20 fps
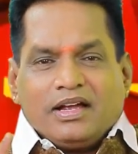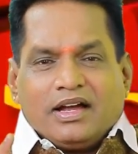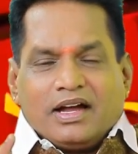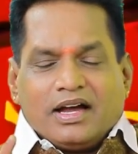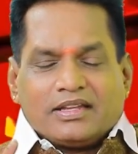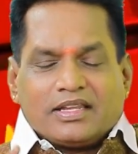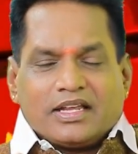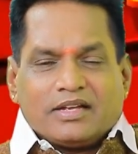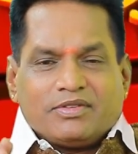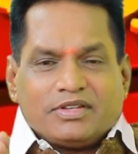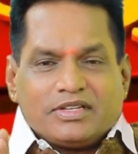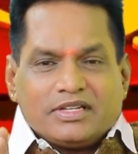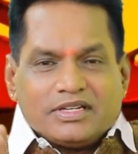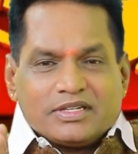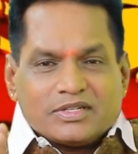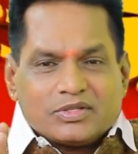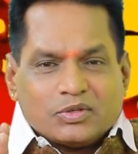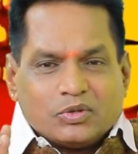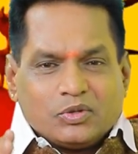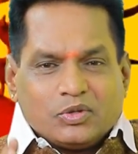அதாவது
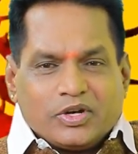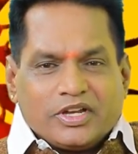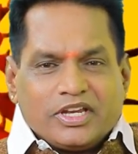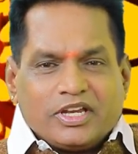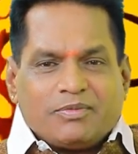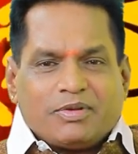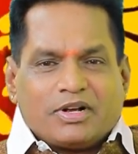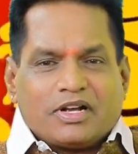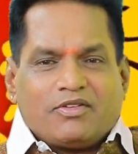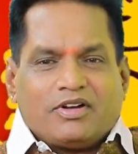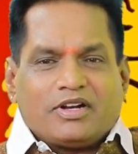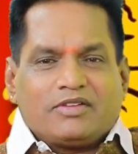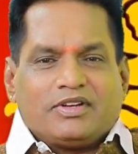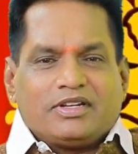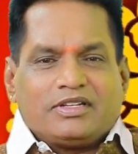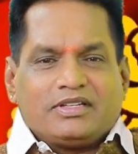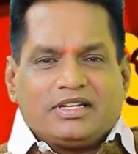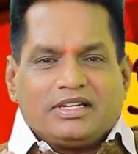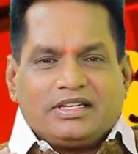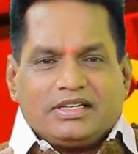சூரிய பகவான்
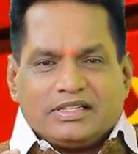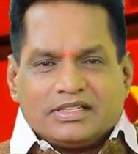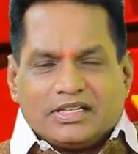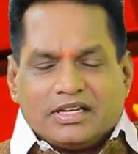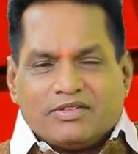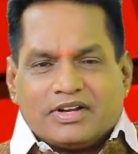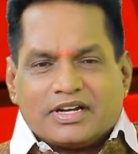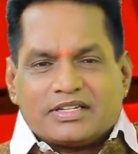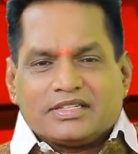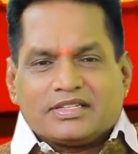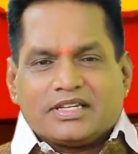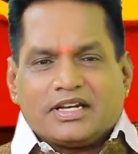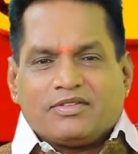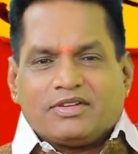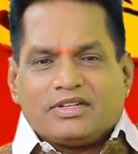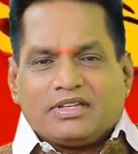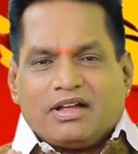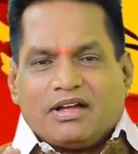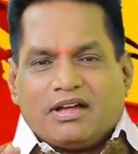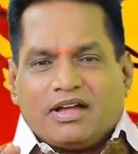வந்து இந்த வருஷத்தில்
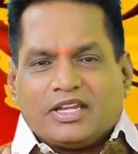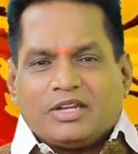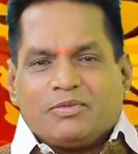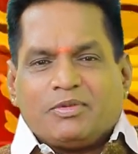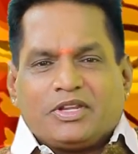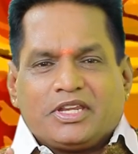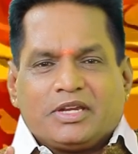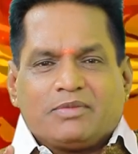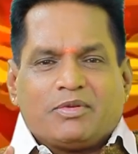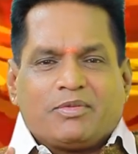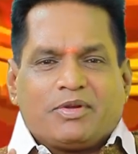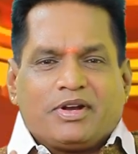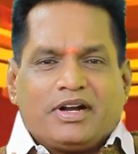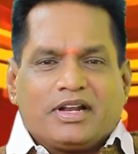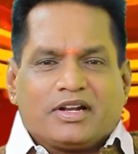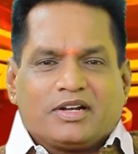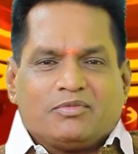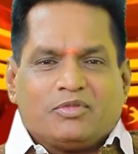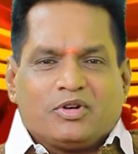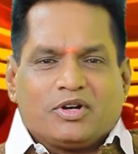வந்து ஆதிபத்தியம் அப்படின்னு
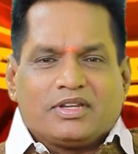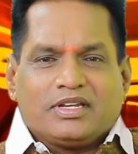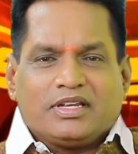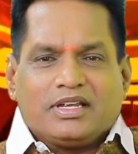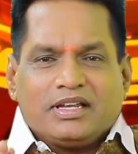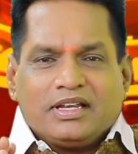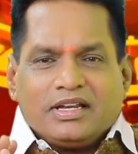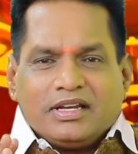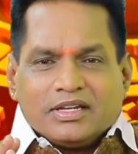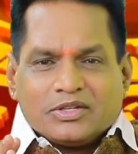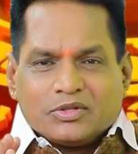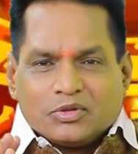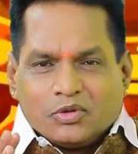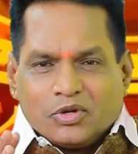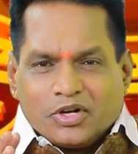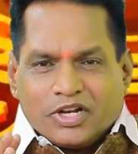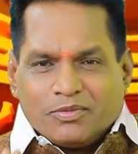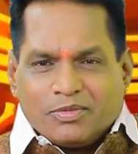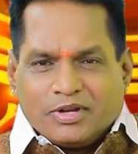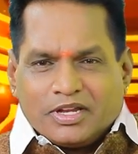எடுக்கும் பொழுது
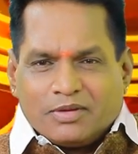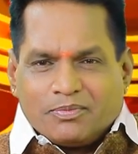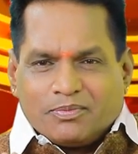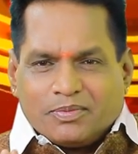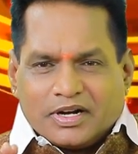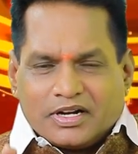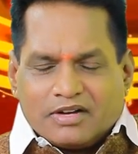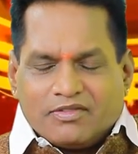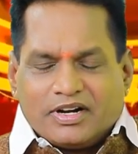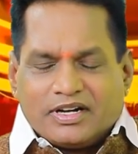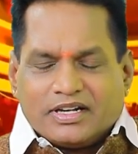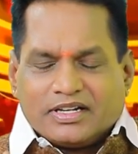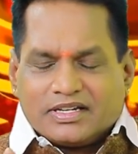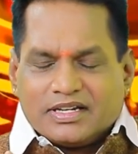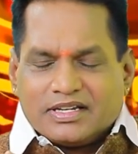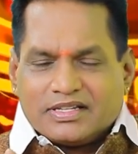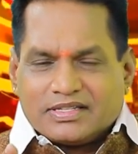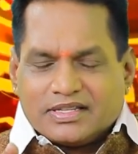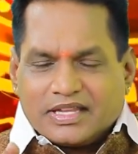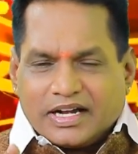சூரிய பகவானுக்கு
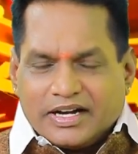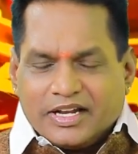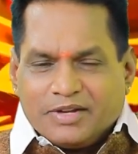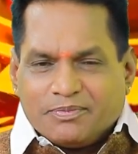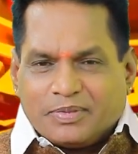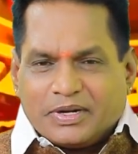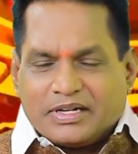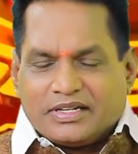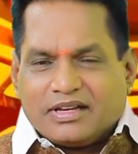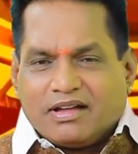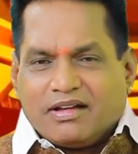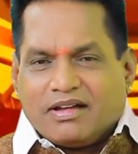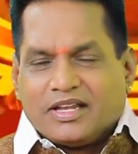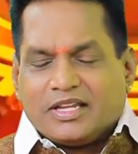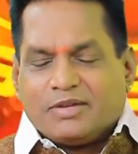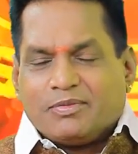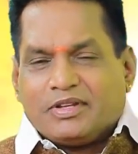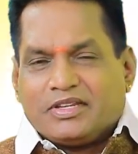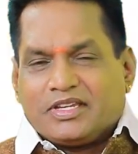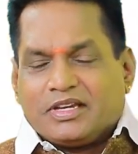தனிப்பட்ட
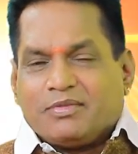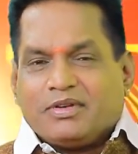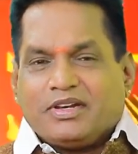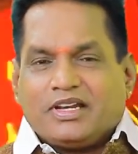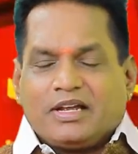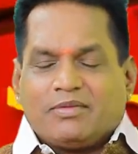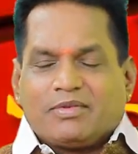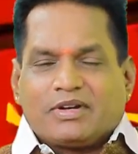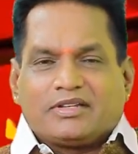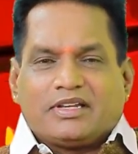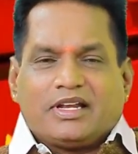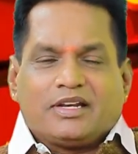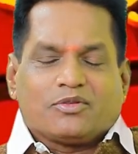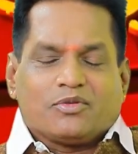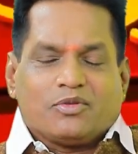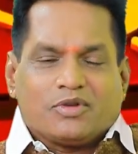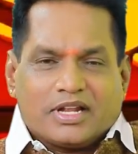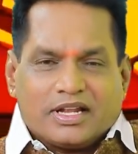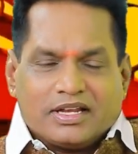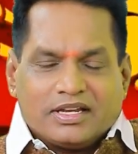ஆதிபத்தியம் இல்லாமல் இருந்தால்
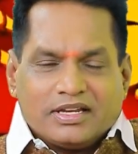கூட